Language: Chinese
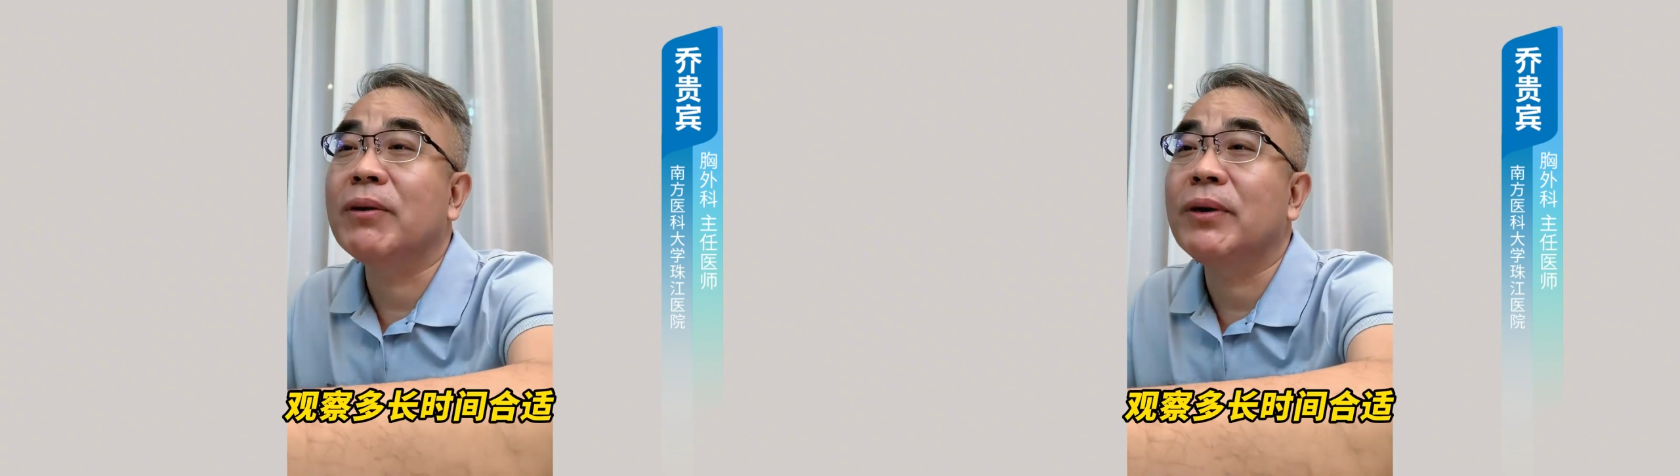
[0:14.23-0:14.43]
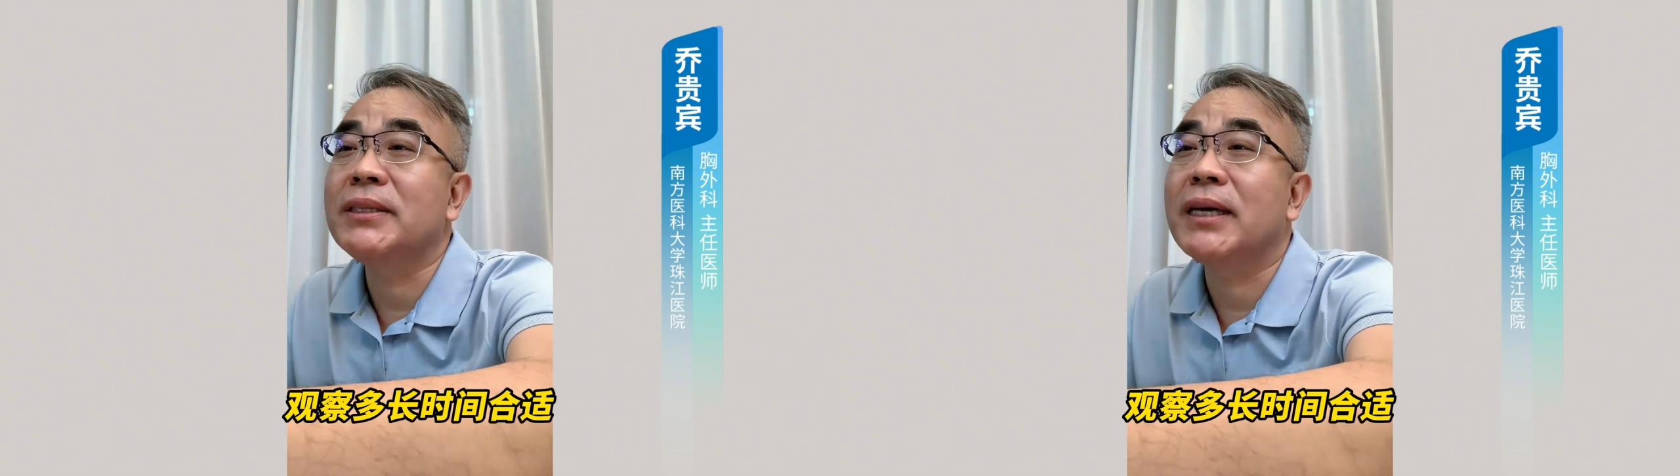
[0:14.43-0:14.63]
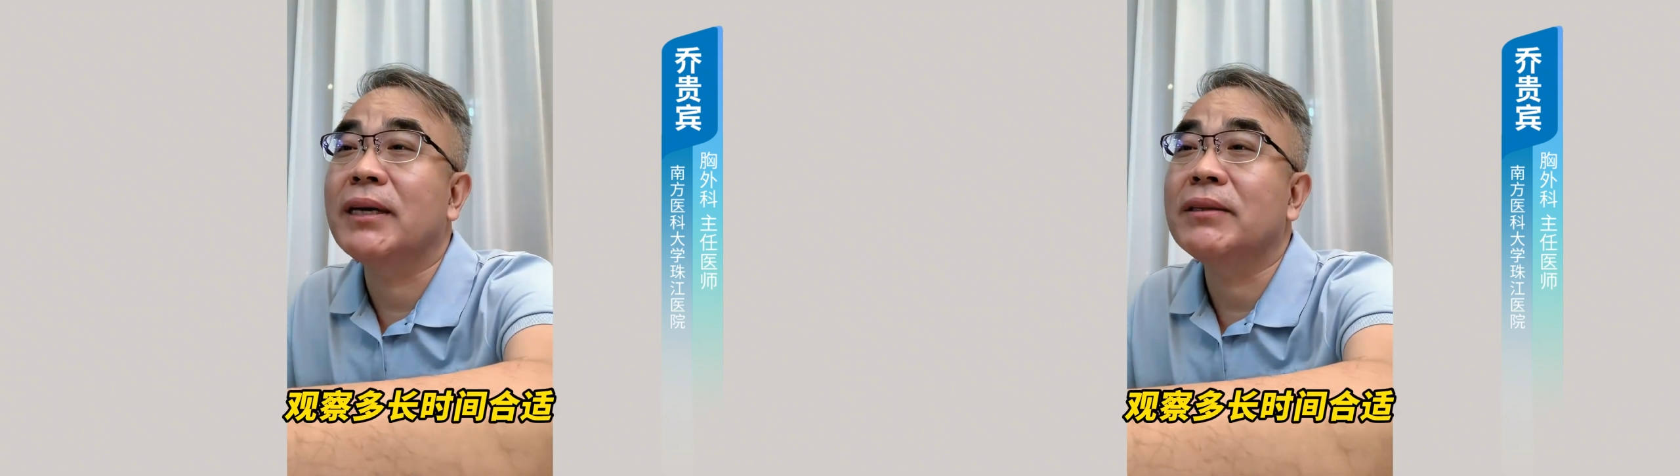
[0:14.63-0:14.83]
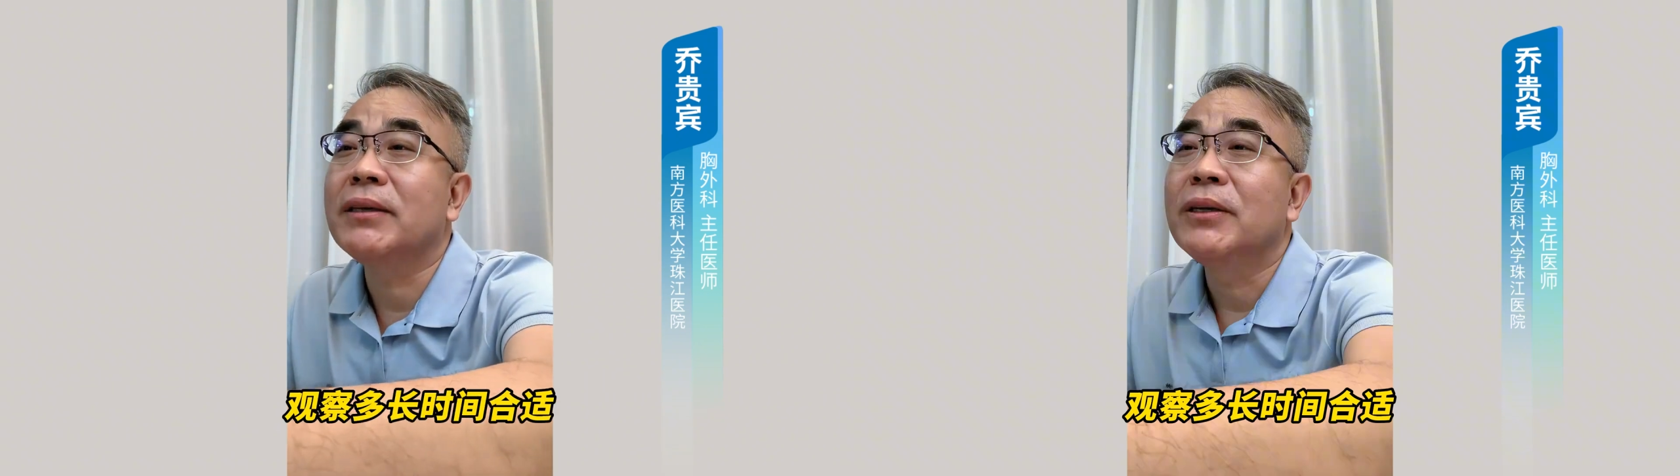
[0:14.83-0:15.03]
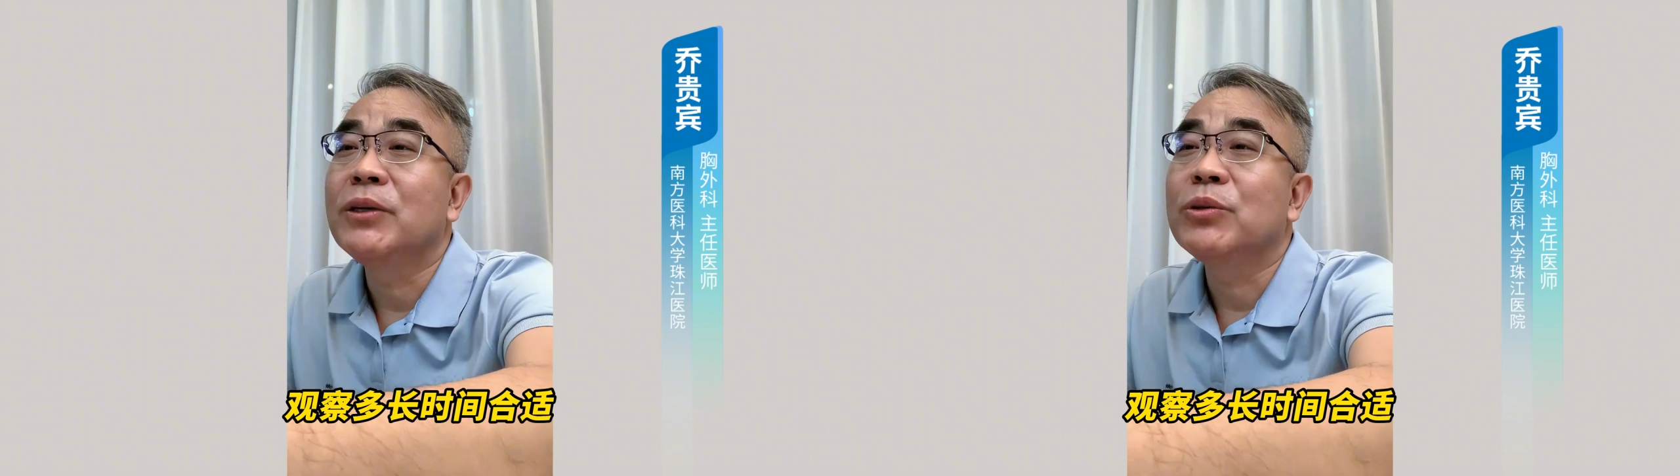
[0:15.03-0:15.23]
观察
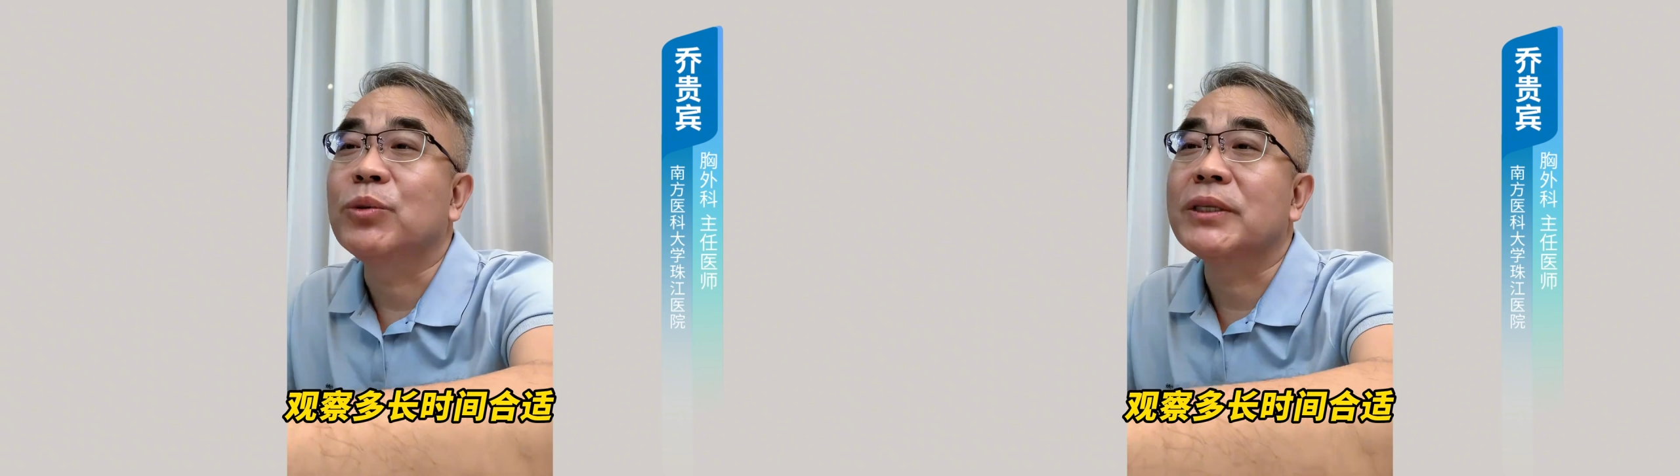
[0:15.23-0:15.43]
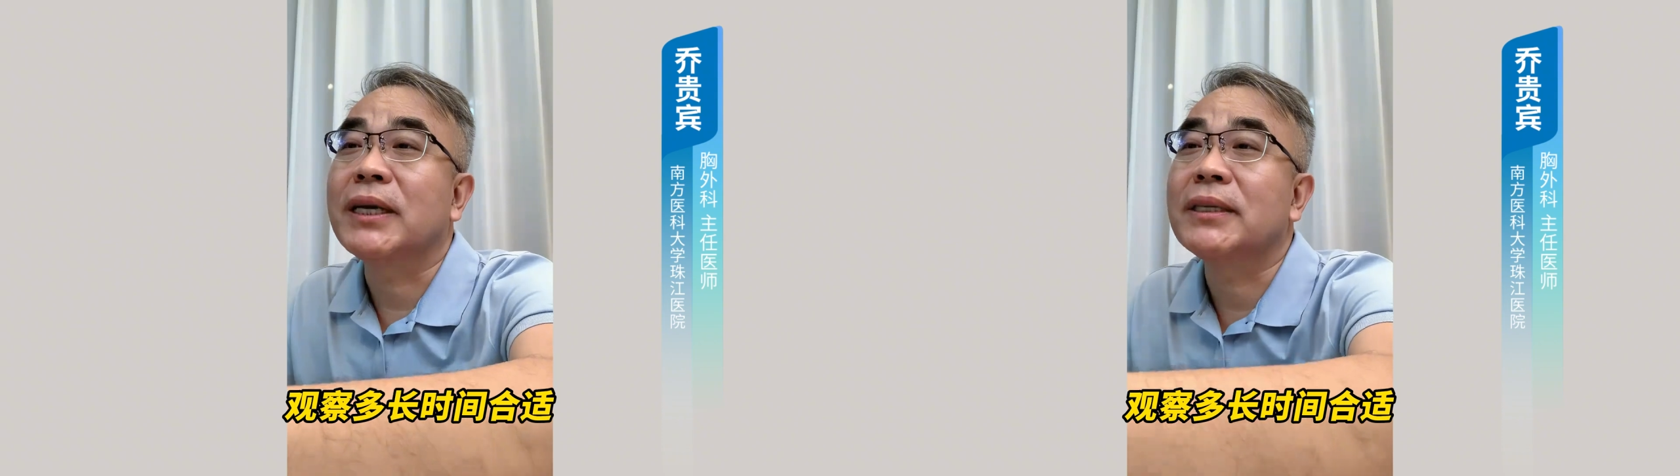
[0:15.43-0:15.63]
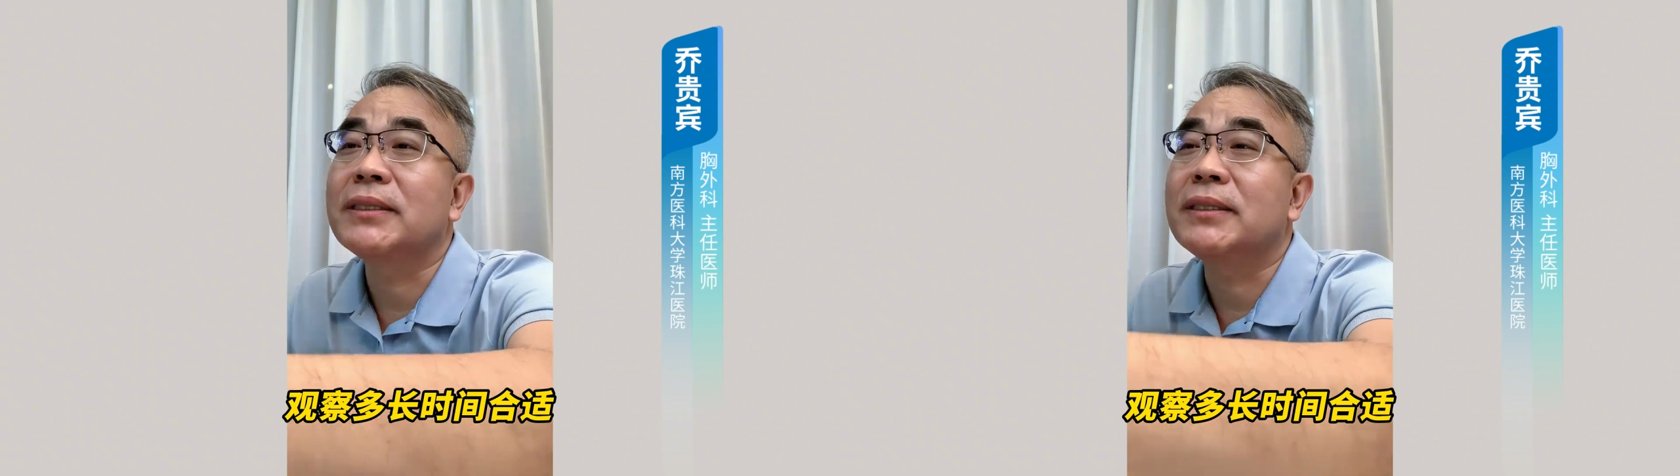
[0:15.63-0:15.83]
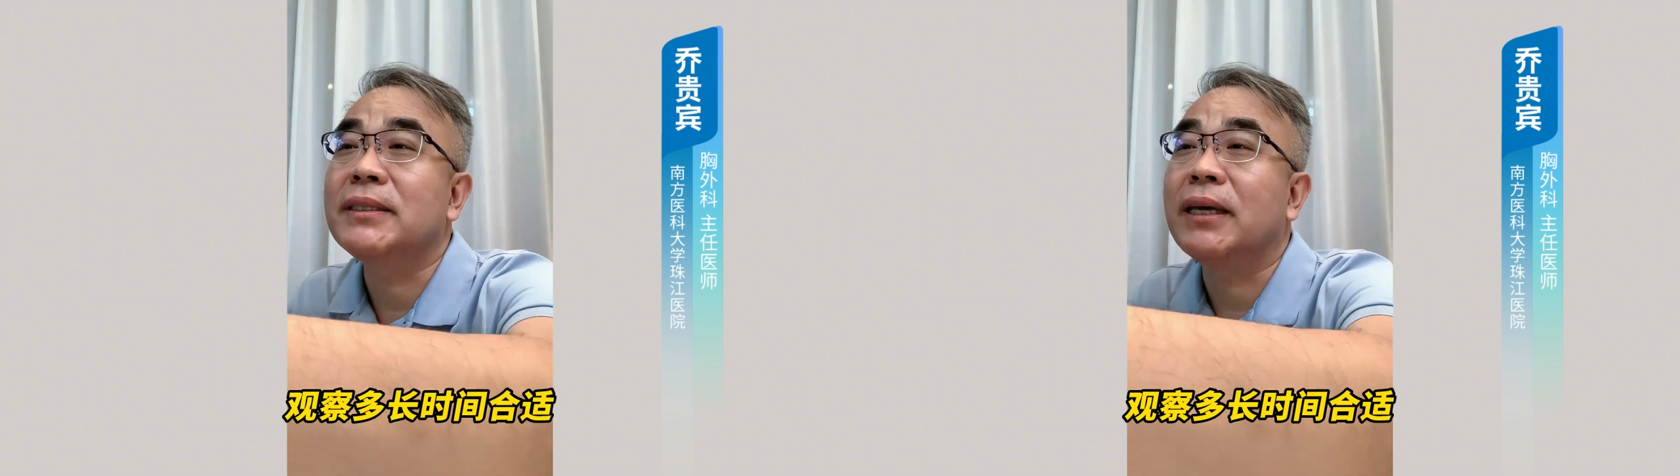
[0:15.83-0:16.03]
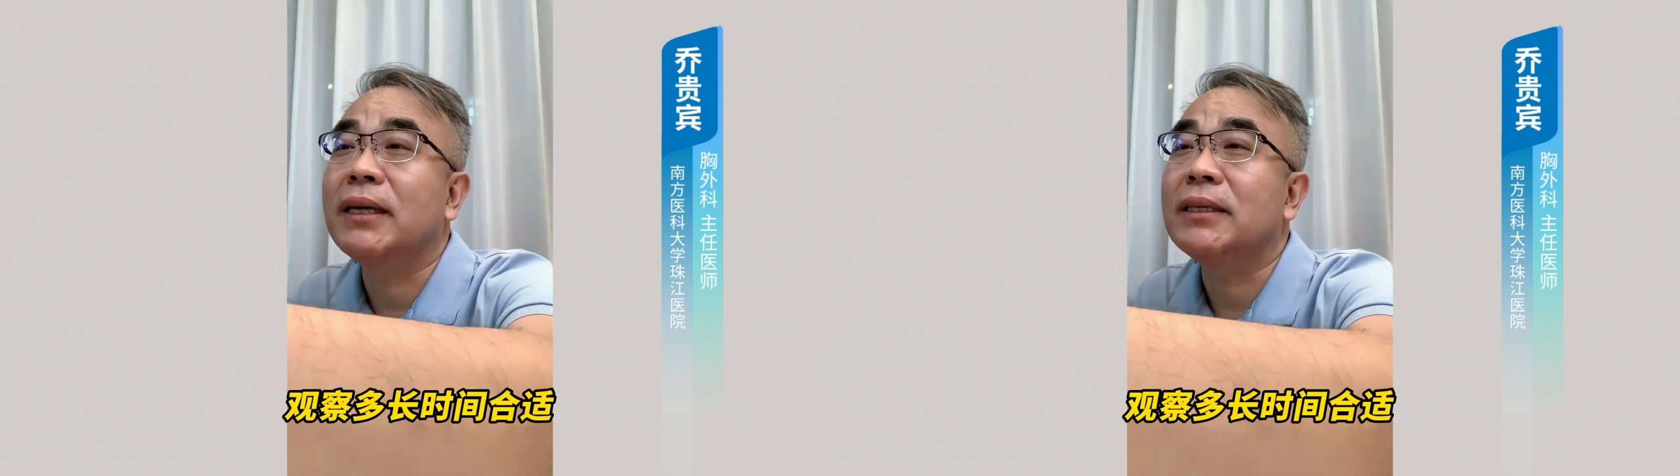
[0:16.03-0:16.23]
多长时
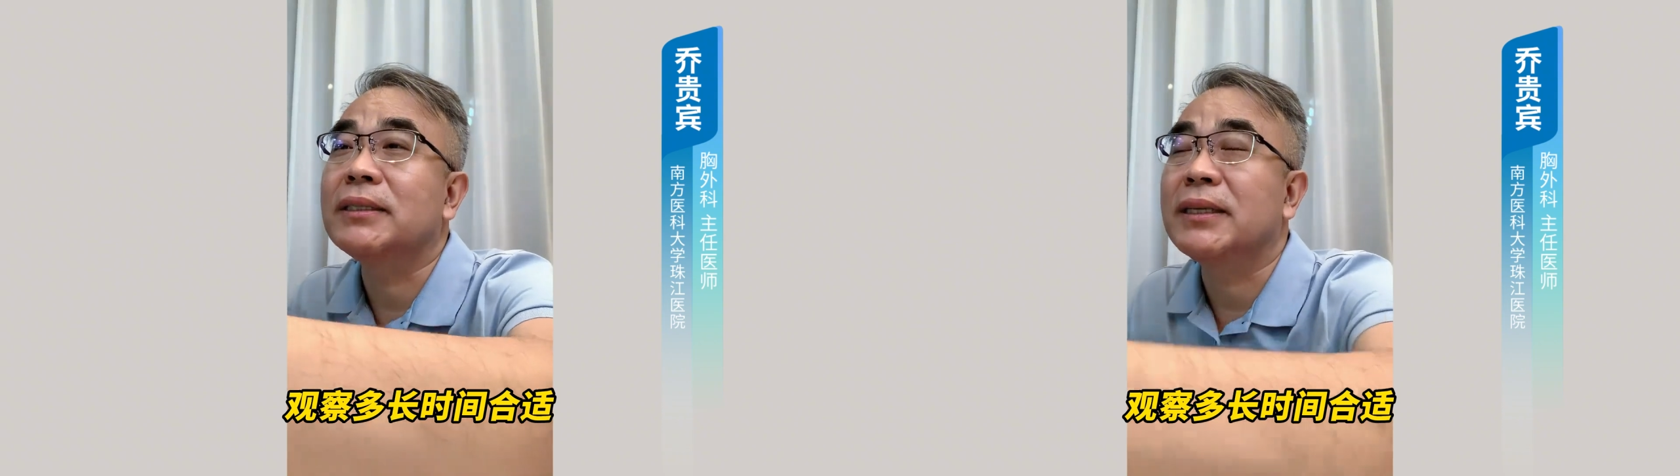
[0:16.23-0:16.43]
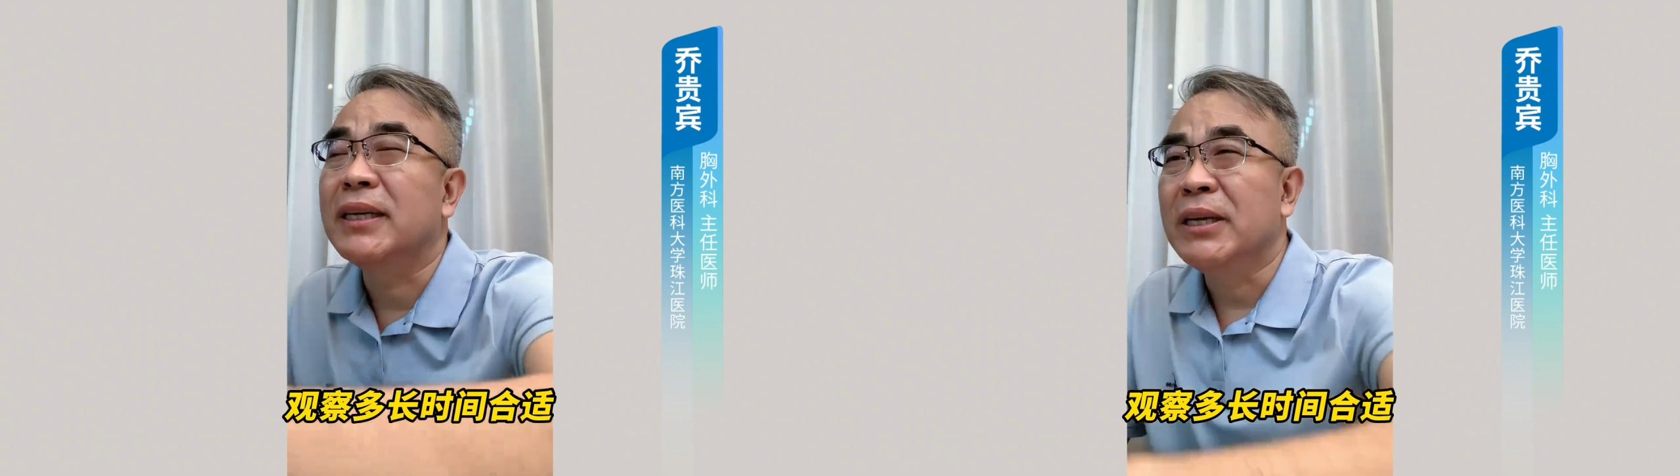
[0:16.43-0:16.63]
间合适？